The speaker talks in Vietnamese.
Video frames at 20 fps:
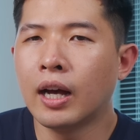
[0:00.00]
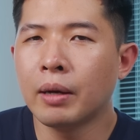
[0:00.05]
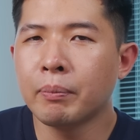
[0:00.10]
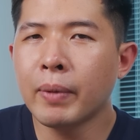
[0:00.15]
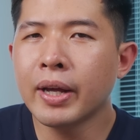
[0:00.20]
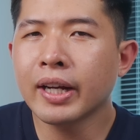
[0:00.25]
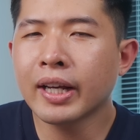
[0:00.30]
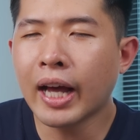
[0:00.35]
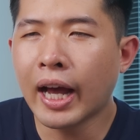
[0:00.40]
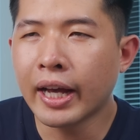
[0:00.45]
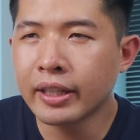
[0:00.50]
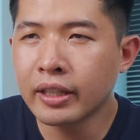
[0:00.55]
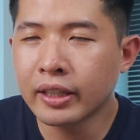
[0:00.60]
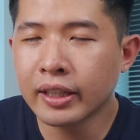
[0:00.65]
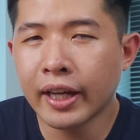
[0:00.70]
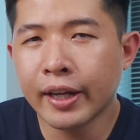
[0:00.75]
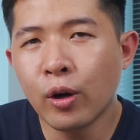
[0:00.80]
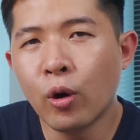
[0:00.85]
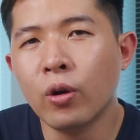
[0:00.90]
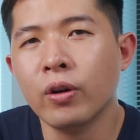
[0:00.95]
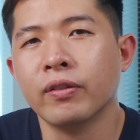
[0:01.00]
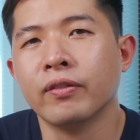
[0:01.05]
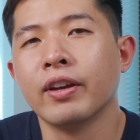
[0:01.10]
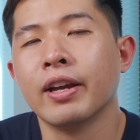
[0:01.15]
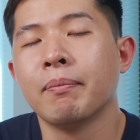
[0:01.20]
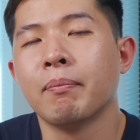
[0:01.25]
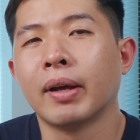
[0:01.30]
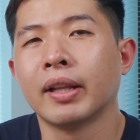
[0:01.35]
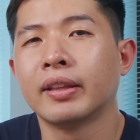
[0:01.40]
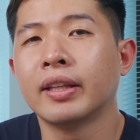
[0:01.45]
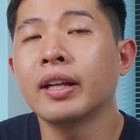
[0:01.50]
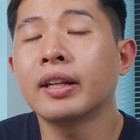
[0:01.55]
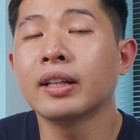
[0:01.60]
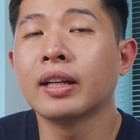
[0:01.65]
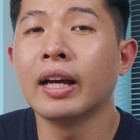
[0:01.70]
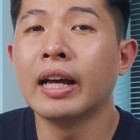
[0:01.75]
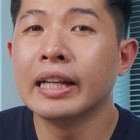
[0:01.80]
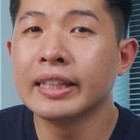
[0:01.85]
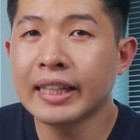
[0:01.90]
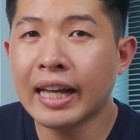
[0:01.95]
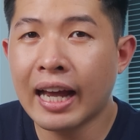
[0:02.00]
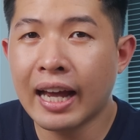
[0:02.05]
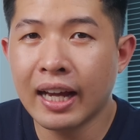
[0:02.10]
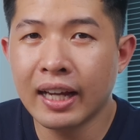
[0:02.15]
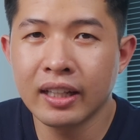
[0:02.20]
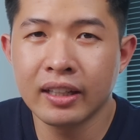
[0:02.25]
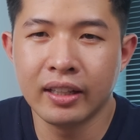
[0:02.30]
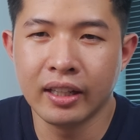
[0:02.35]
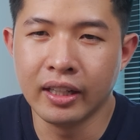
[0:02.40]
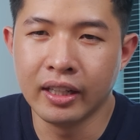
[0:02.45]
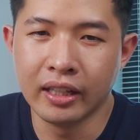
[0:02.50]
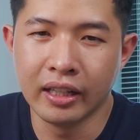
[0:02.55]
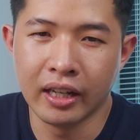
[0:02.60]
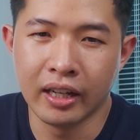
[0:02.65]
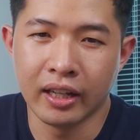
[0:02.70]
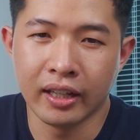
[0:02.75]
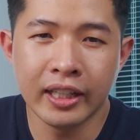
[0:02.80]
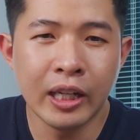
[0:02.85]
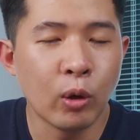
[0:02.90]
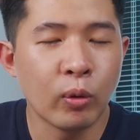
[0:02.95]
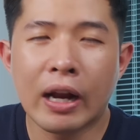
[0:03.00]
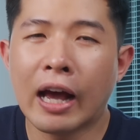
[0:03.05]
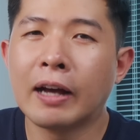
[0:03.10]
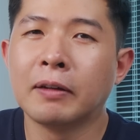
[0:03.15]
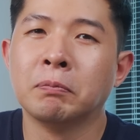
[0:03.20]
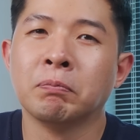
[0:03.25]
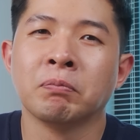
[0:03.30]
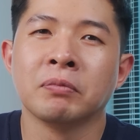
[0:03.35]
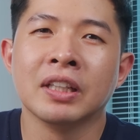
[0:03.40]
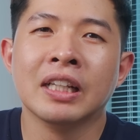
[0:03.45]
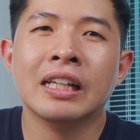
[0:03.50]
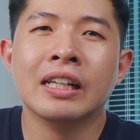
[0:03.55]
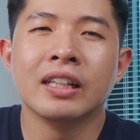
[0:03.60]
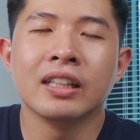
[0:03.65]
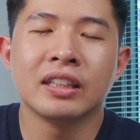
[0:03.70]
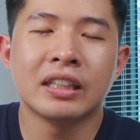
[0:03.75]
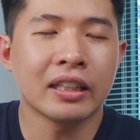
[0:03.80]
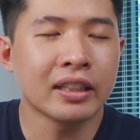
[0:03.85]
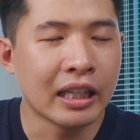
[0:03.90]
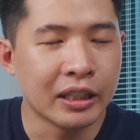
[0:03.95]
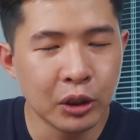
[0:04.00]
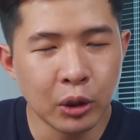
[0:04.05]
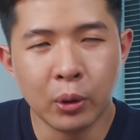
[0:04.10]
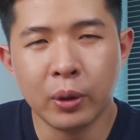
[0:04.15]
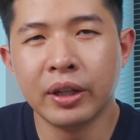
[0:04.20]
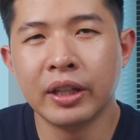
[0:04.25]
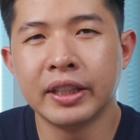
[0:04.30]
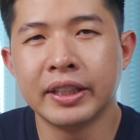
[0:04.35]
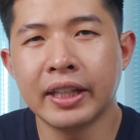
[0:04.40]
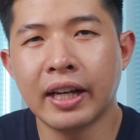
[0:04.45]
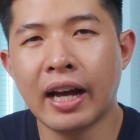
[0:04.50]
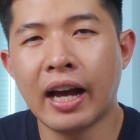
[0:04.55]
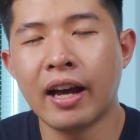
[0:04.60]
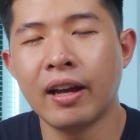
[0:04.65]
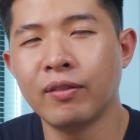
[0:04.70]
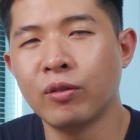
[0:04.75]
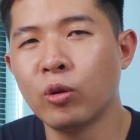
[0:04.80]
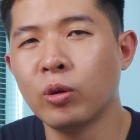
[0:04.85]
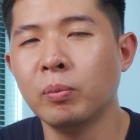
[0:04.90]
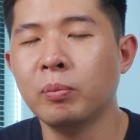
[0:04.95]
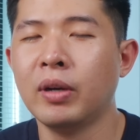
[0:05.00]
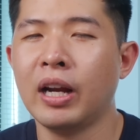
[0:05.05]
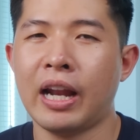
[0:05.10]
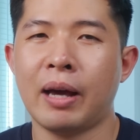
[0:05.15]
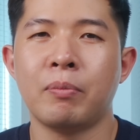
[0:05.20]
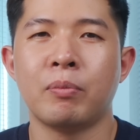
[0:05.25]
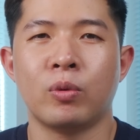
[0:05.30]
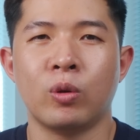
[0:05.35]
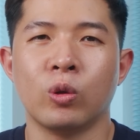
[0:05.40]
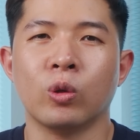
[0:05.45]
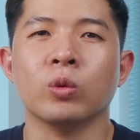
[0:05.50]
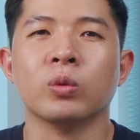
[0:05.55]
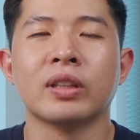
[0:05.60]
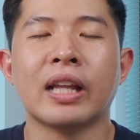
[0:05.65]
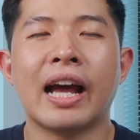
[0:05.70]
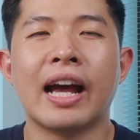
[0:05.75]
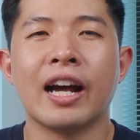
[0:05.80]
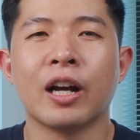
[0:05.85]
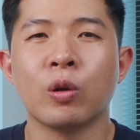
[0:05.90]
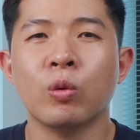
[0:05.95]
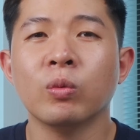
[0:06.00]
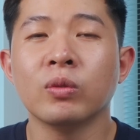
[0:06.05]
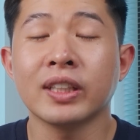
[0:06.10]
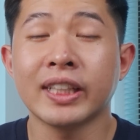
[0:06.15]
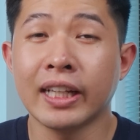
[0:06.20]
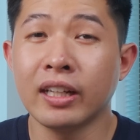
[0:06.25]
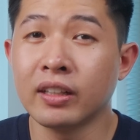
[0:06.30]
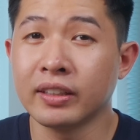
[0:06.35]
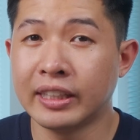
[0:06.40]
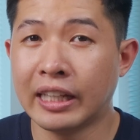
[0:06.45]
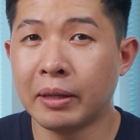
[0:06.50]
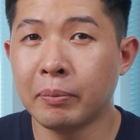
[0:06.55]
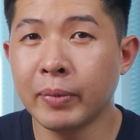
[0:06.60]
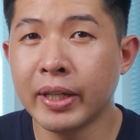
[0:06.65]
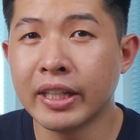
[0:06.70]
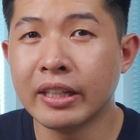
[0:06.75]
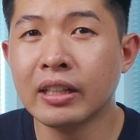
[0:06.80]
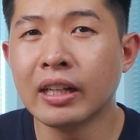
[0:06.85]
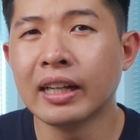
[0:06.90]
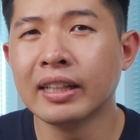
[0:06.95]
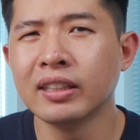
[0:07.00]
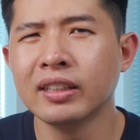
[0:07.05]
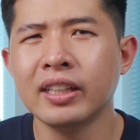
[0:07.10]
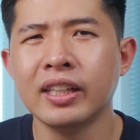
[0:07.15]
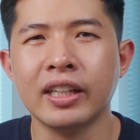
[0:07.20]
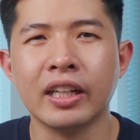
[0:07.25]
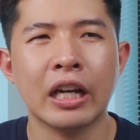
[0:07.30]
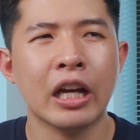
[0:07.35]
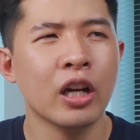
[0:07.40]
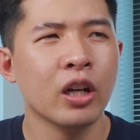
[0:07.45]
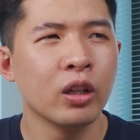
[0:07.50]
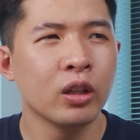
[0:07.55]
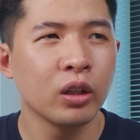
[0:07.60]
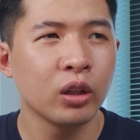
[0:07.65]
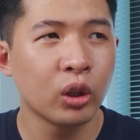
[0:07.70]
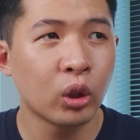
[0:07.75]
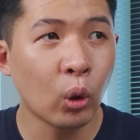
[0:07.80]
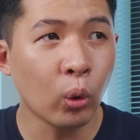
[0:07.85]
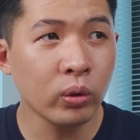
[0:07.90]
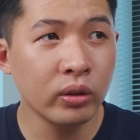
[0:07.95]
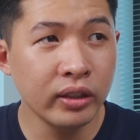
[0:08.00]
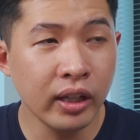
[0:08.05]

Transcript: à? Bên cạnh những thay đổi về mặt thiết kế ra thì hiệu năng. Chắc chắn rồi, chiếc iPhone 15 Pro của chúng ta cũng sẽ được trang bị những cái gì tốt